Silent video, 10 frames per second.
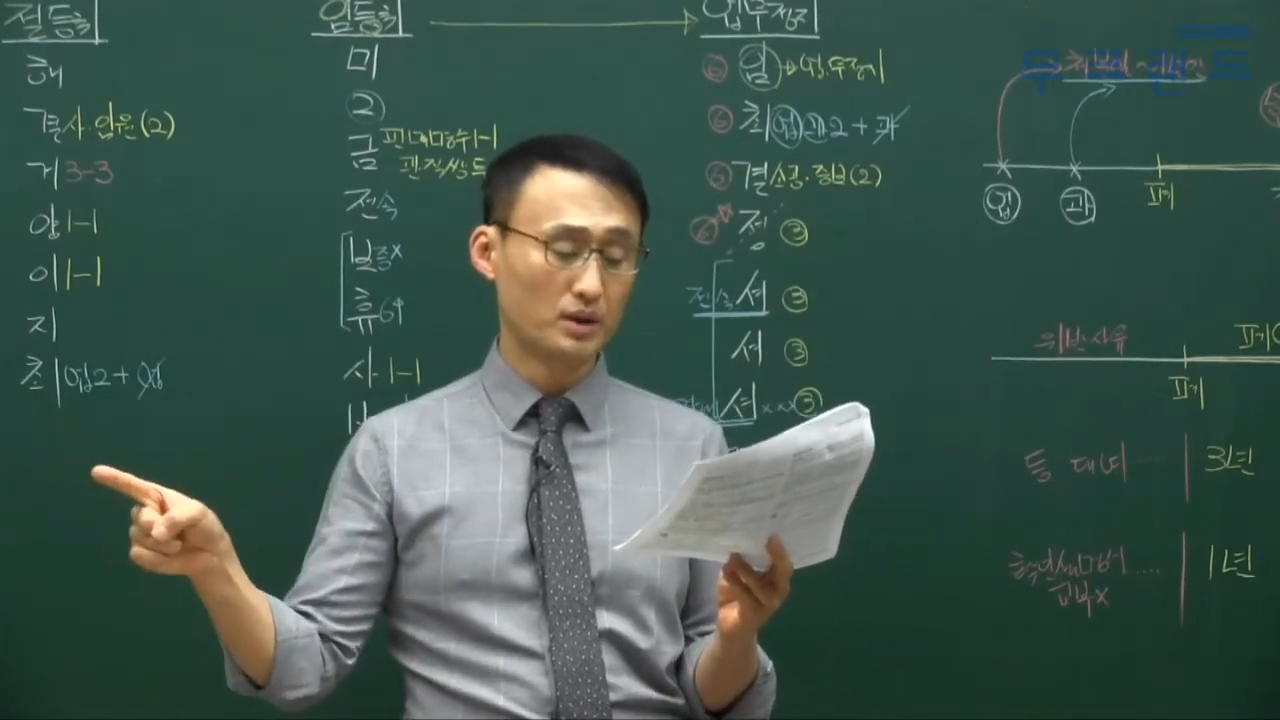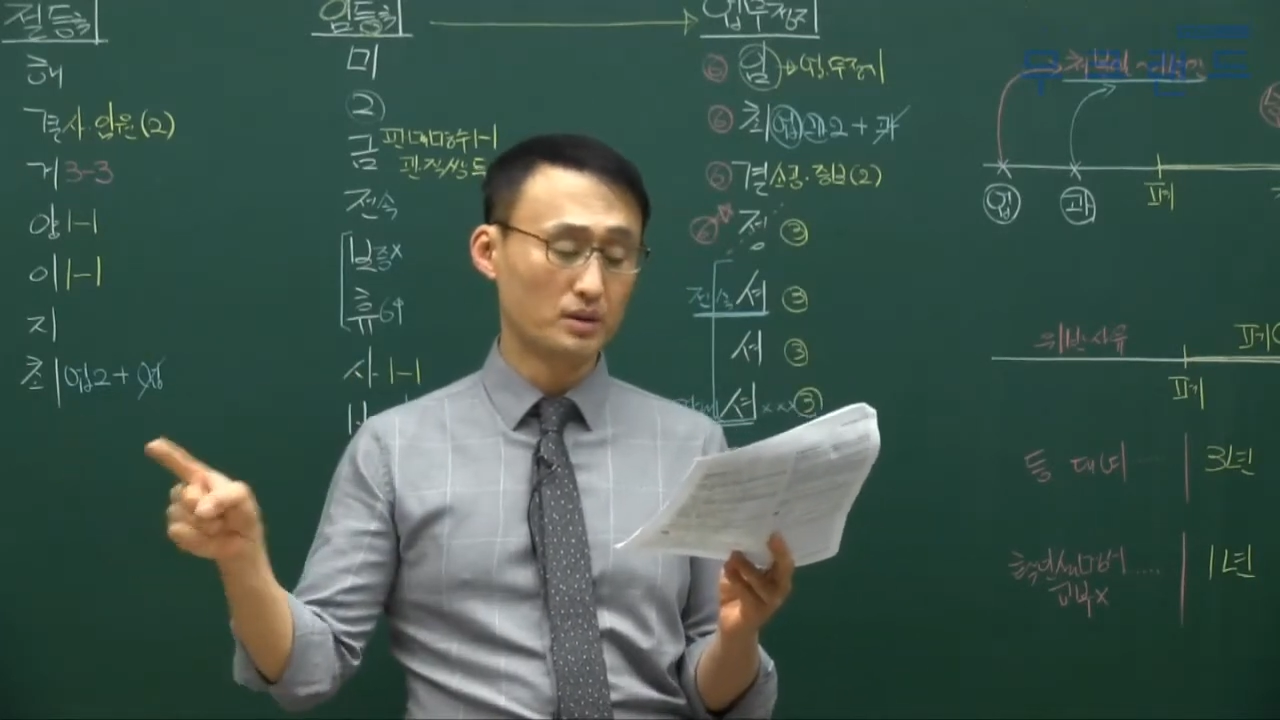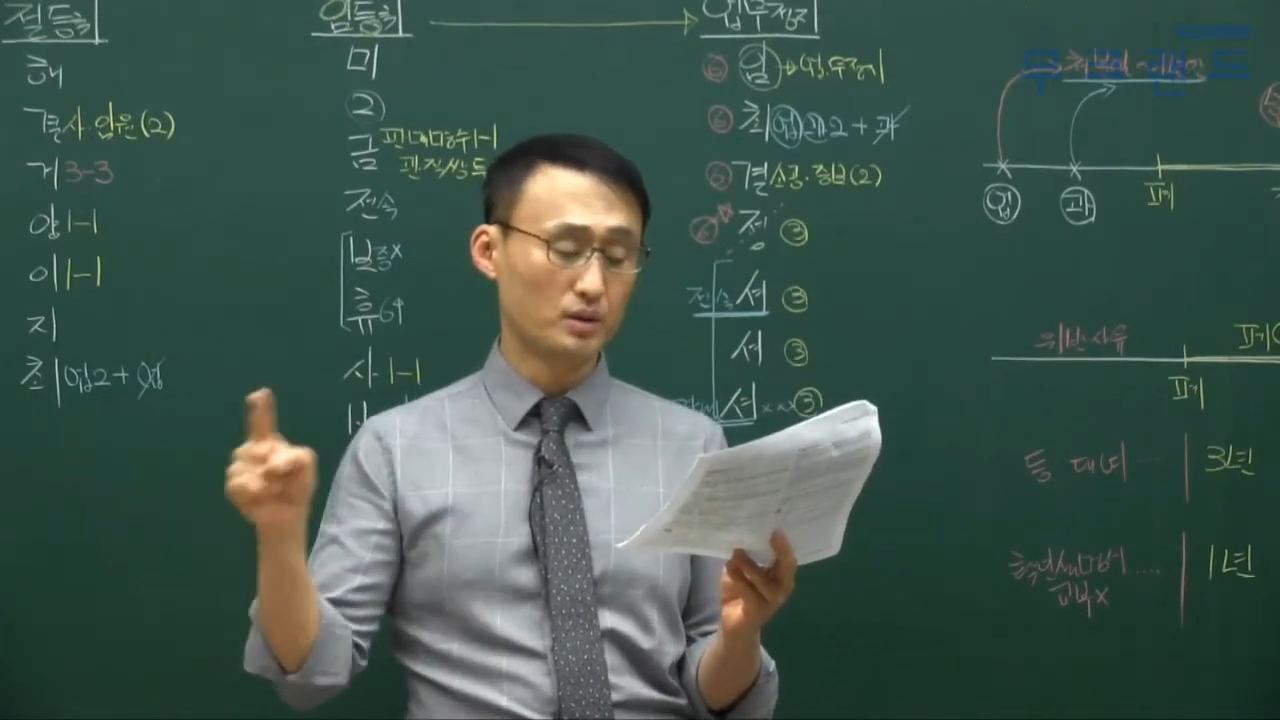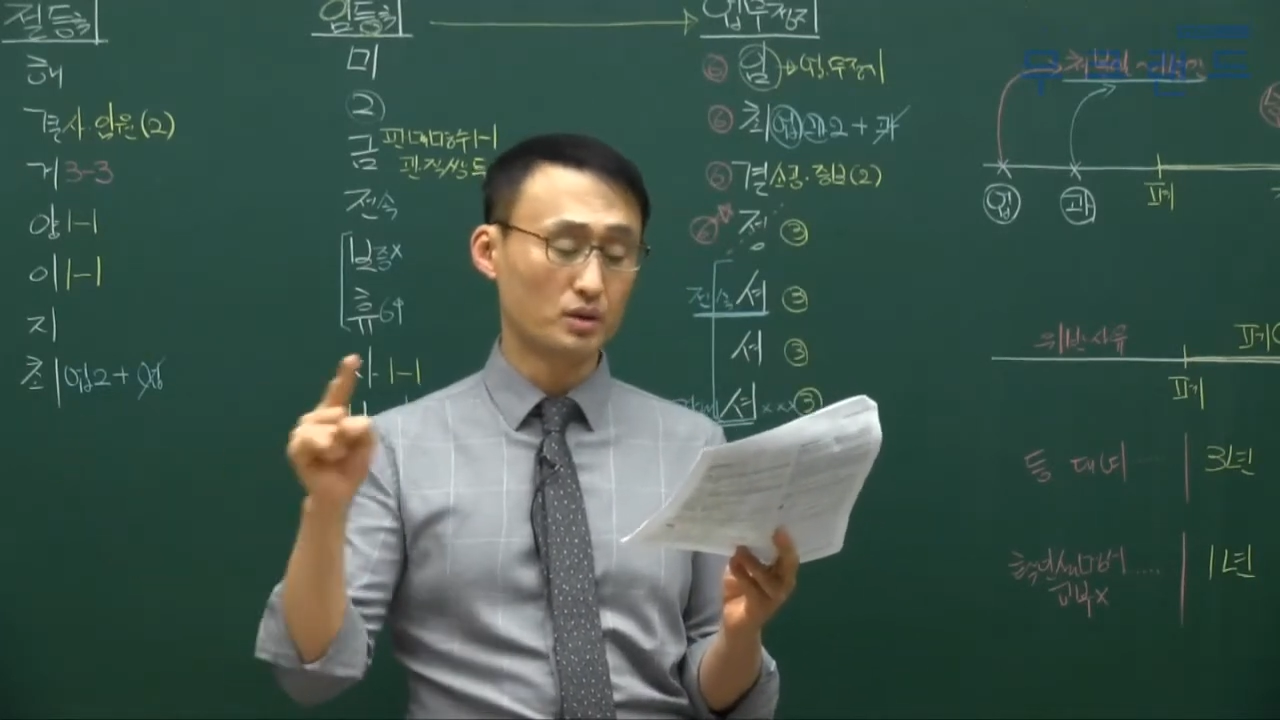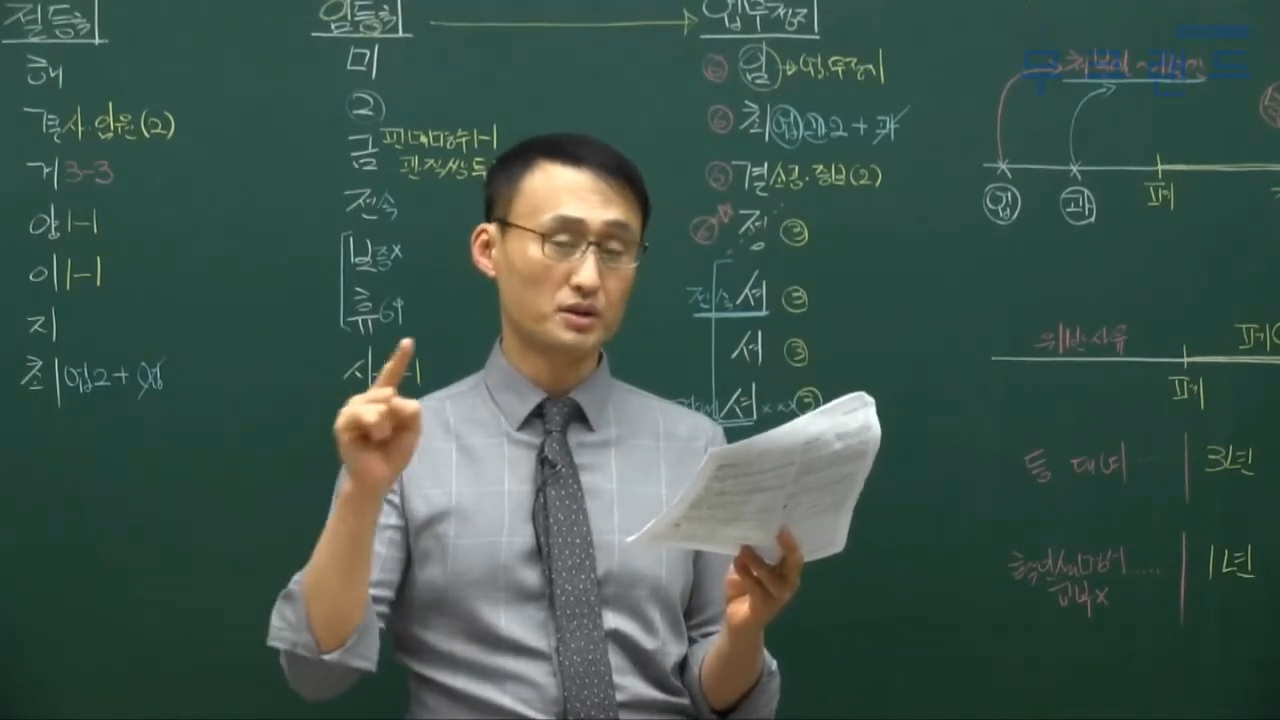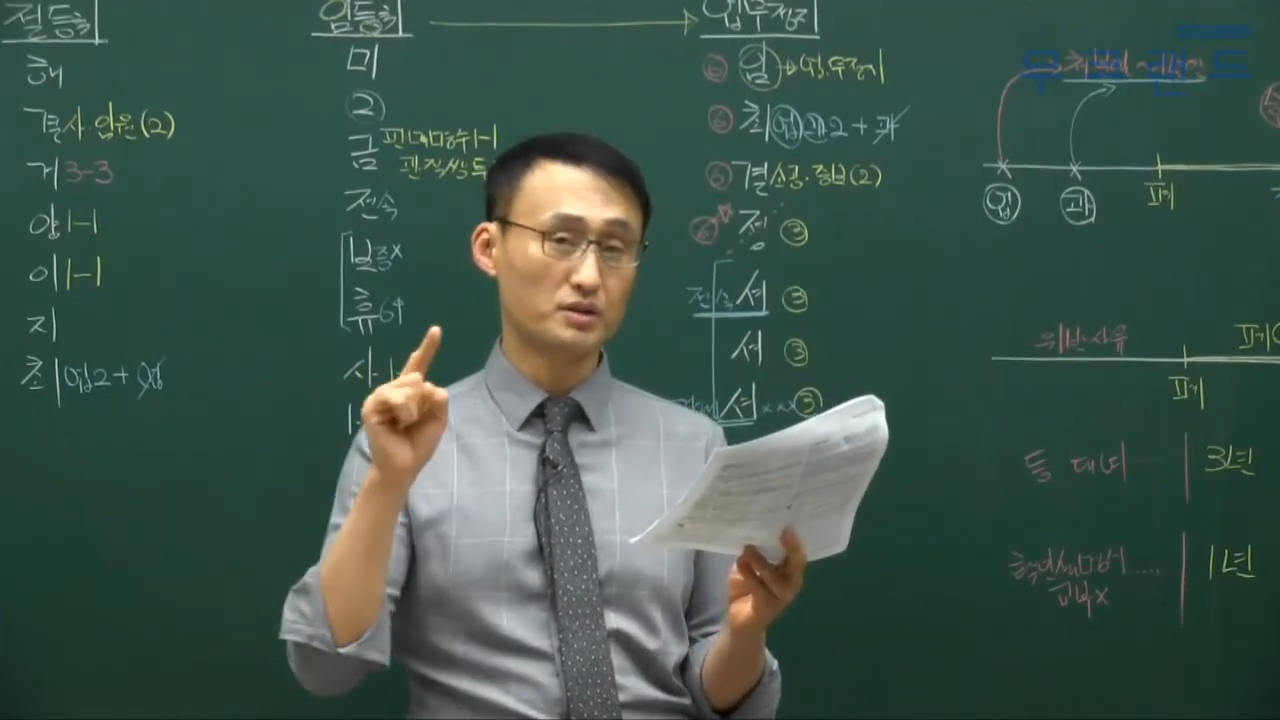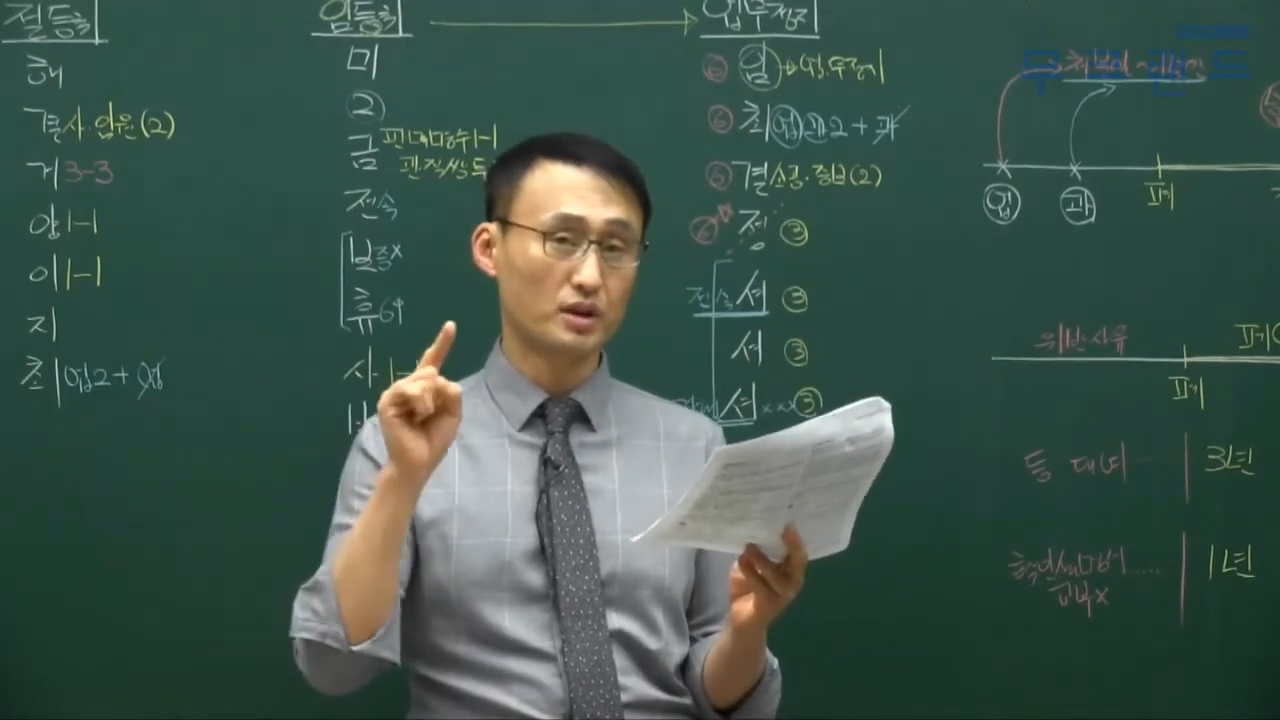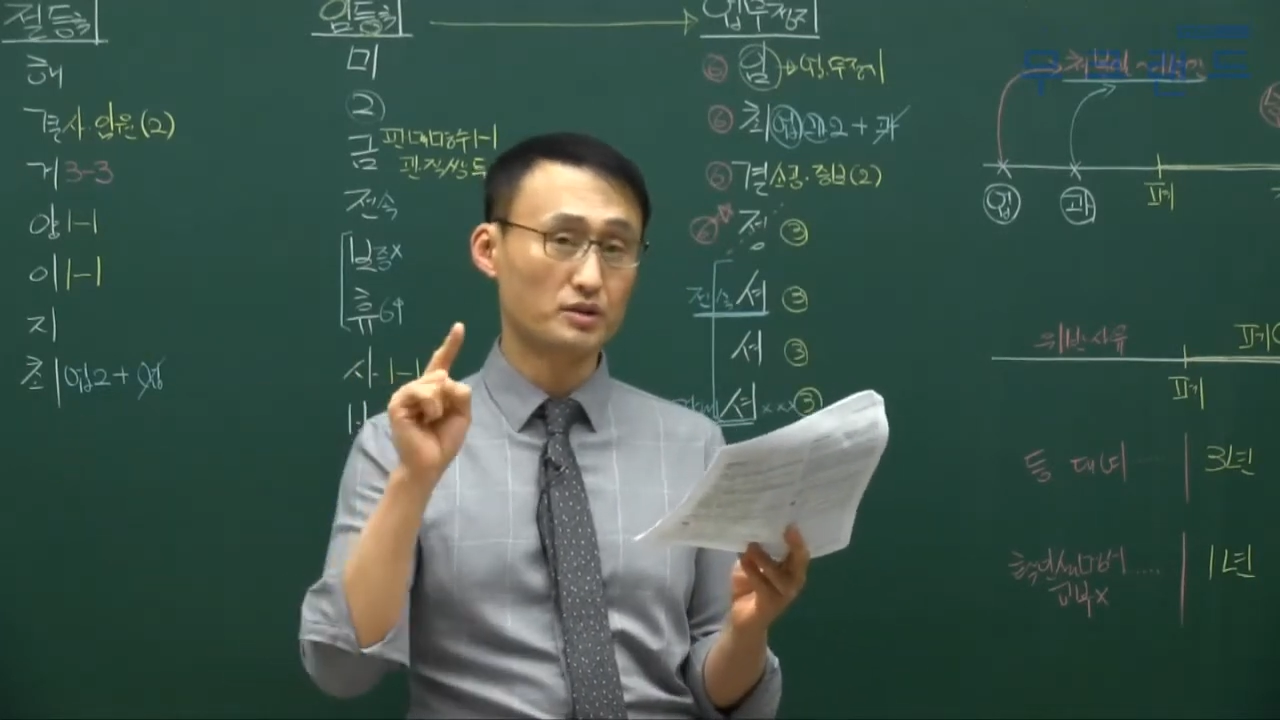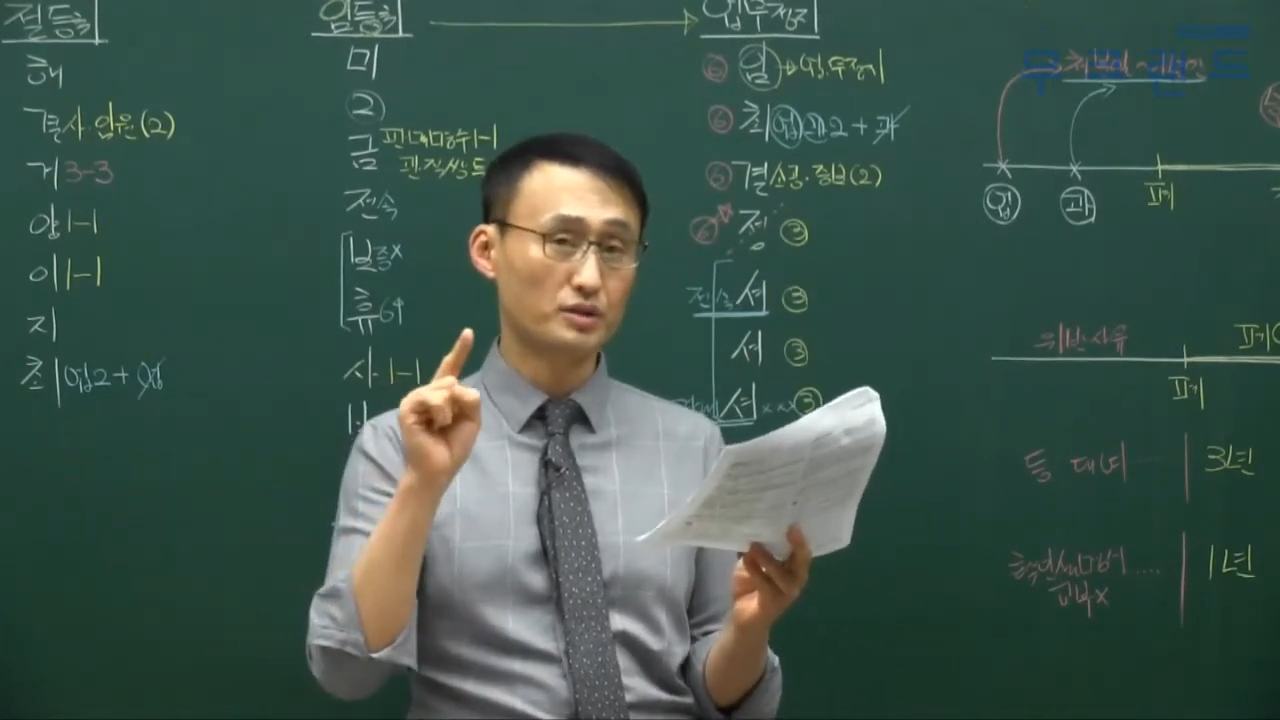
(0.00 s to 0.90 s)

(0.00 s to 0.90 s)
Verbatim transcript: 등록 취소할